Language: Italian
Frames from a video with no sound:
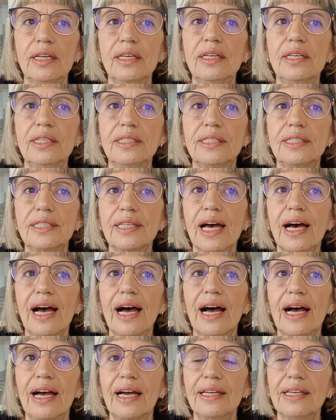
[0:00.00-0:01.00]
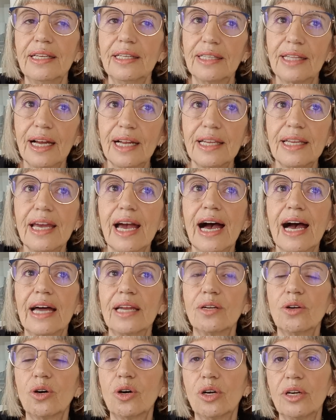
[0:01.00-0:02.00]
inizia in
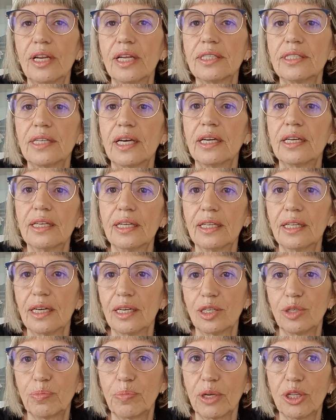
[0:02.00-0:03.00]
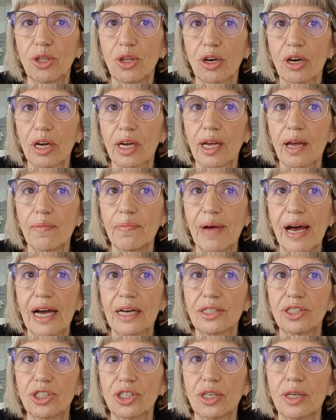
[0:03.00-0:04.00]
italiano la serie dell'ispettore
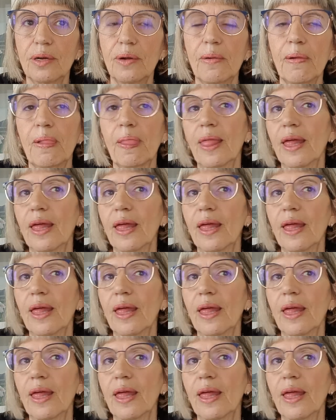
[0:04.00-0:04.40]
Gamache